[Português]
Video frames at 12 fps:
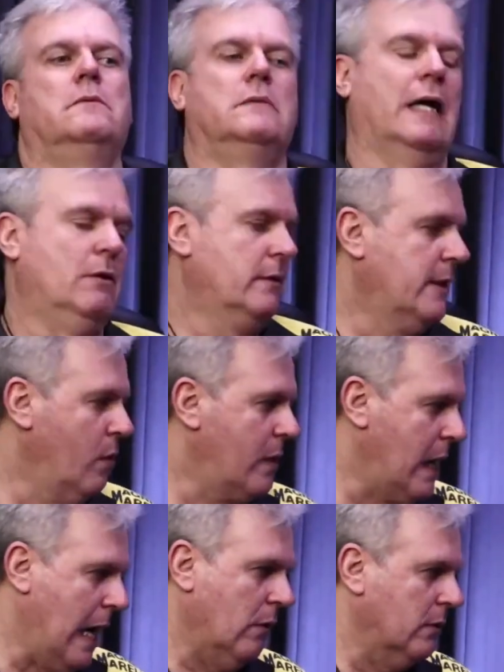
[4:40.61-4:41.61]
Tá no teu
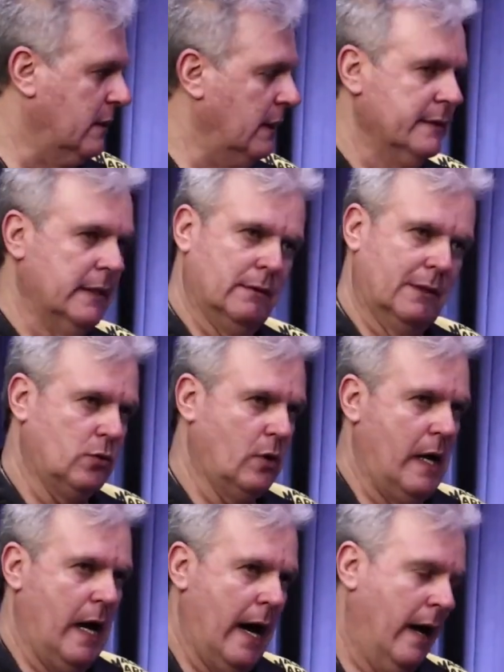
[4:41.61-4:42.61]
carro, tá andando uma
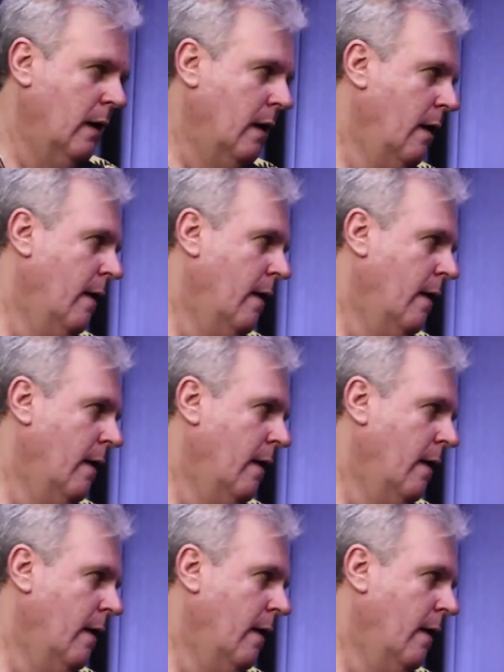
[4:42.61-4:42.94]
tocaia.